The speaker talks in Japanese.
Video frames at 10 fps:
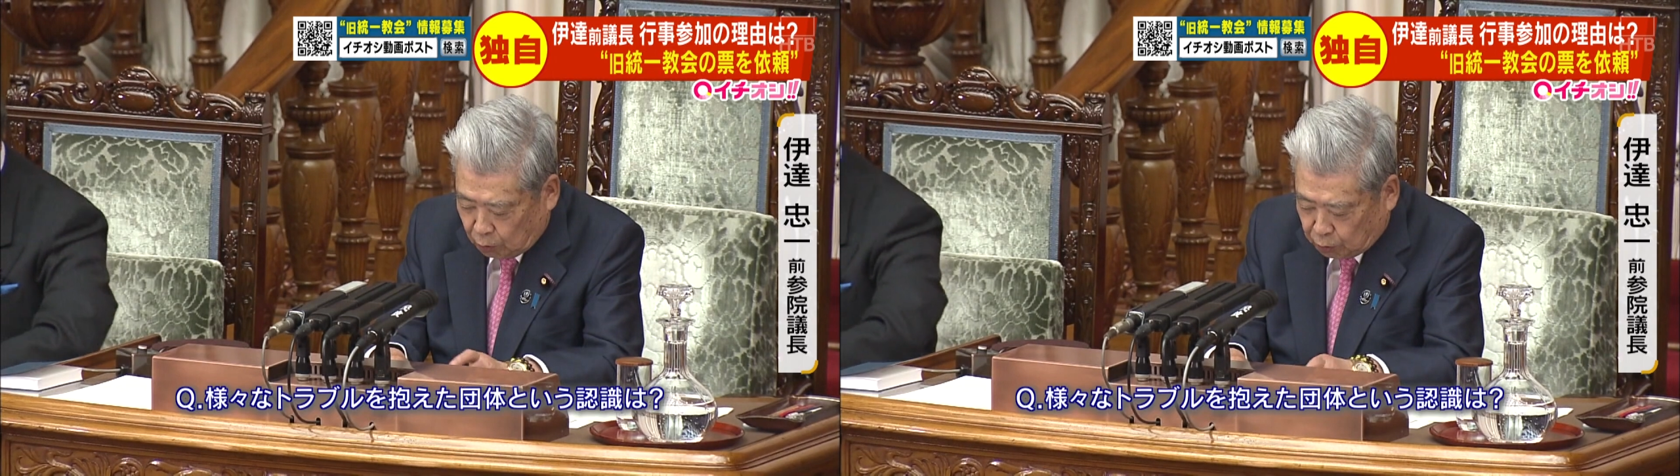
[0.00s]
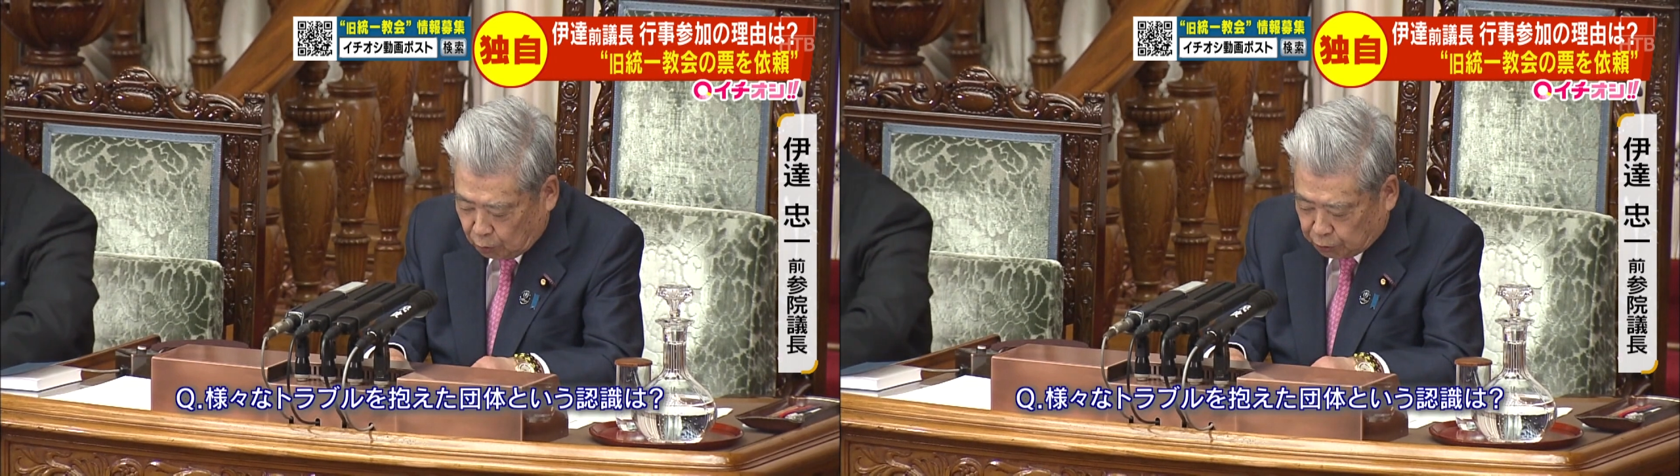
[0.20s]

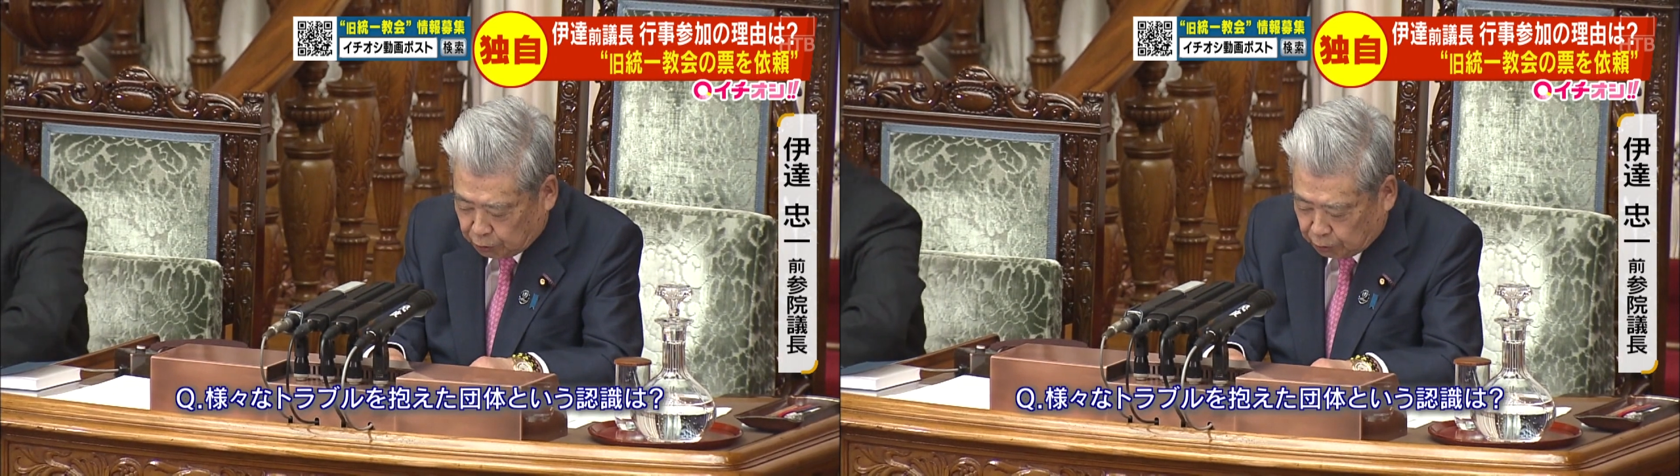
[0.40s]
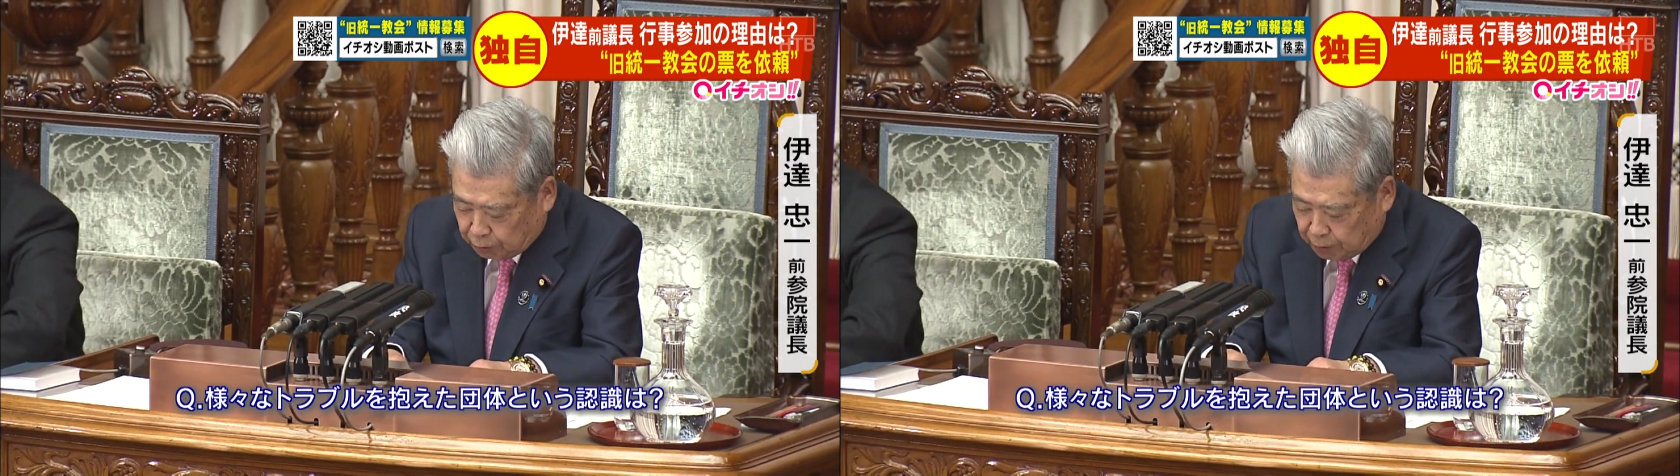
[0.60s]
まなあの
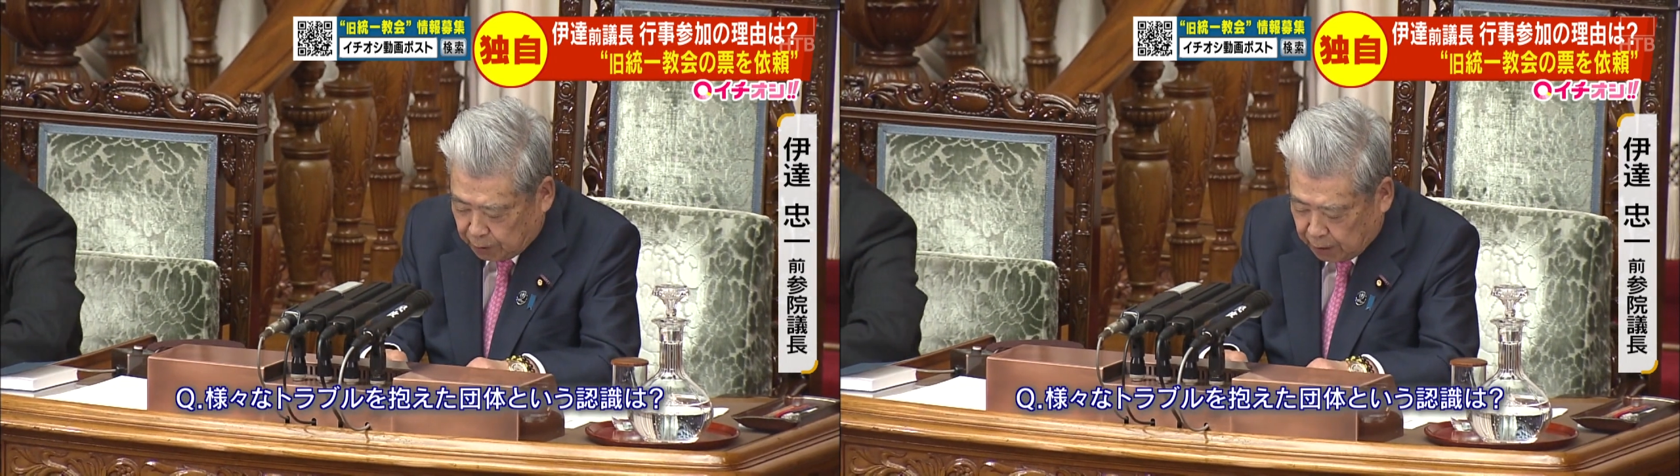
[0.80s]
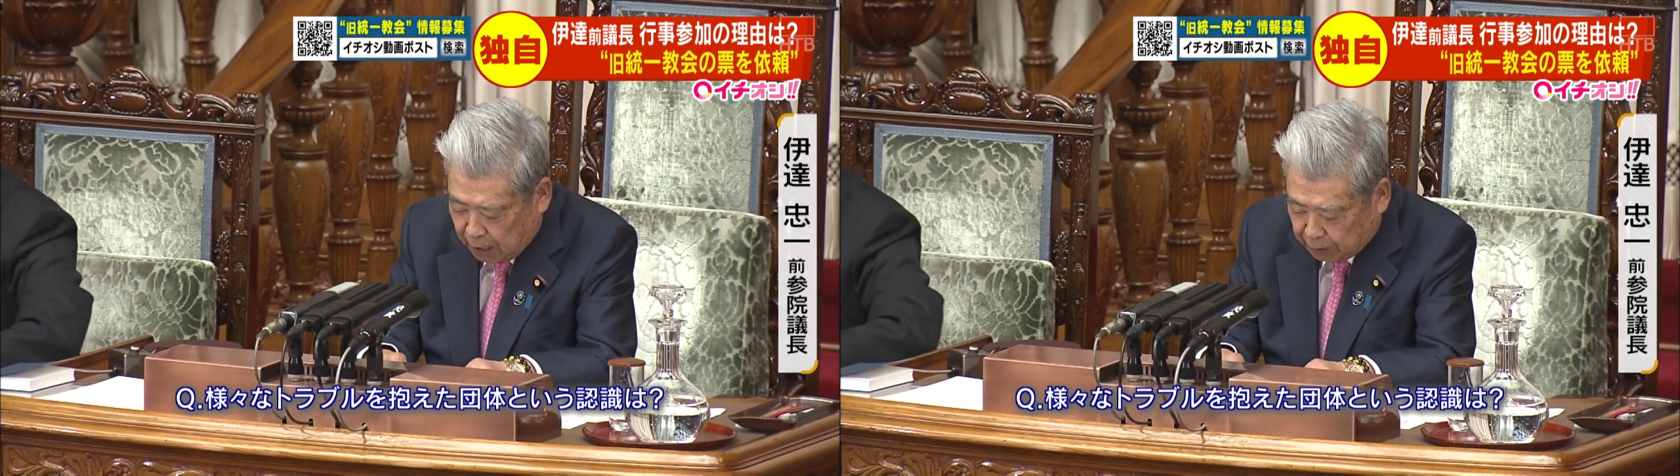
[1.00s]
トラブル
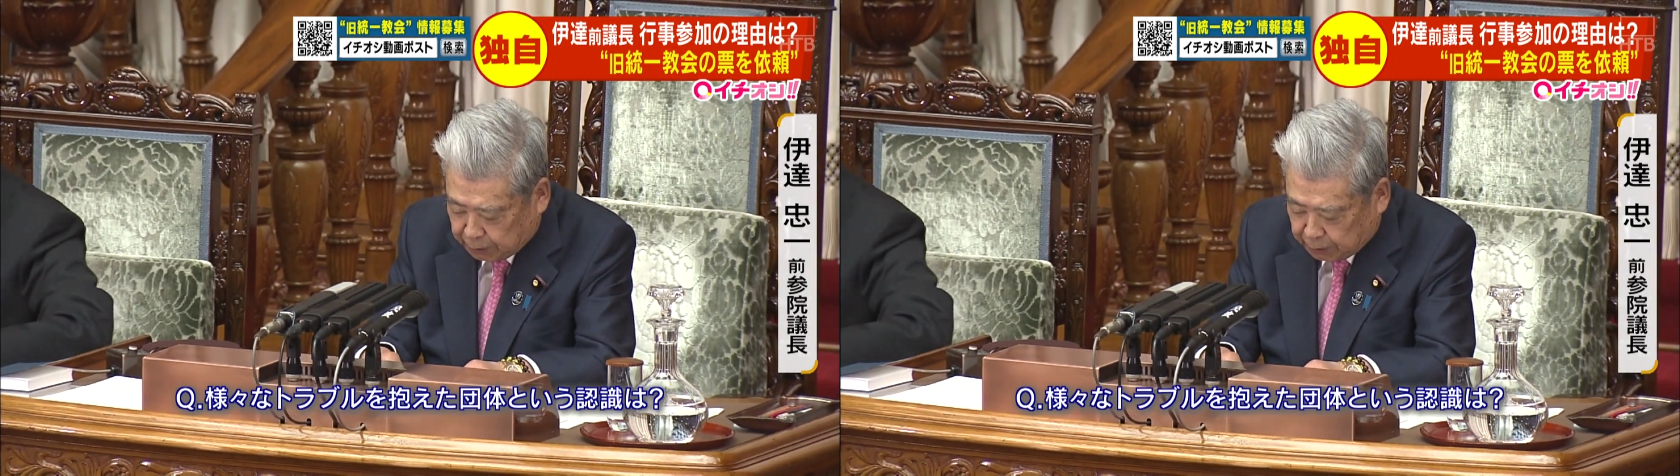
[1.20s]
を抱